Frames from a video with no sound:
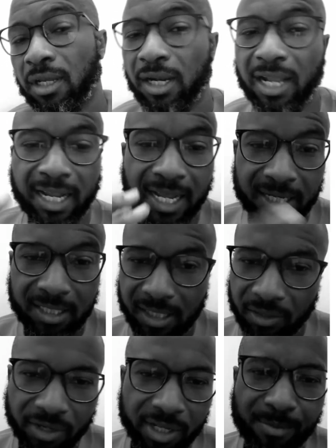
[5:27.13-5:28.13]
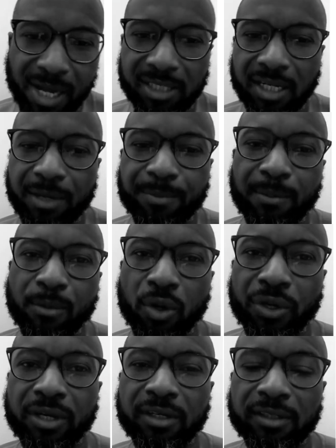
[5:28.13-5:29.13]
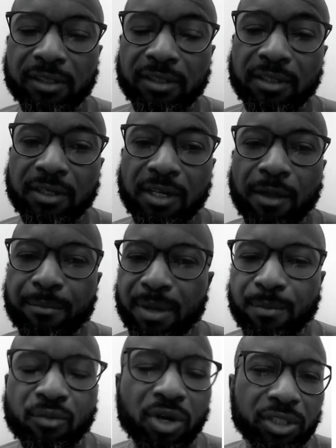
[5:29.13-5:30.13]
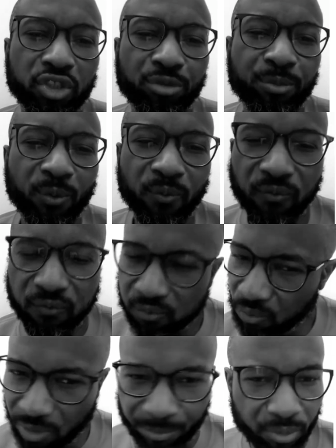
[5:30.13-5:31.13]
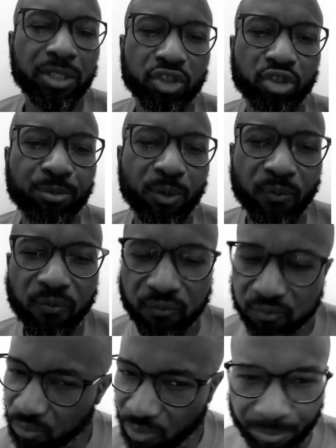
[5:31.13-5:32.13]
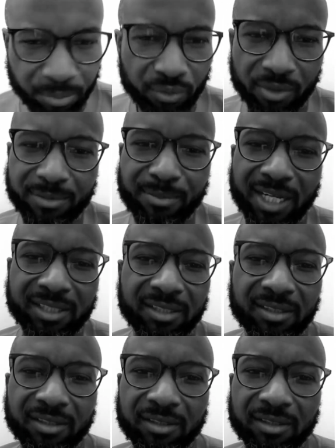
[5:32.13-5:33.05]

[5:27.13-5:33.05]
La qualité de l'image, elle n'est pas bonne. Mais moi, je m'en fous un peu. Je m'en fous un peu de l'image.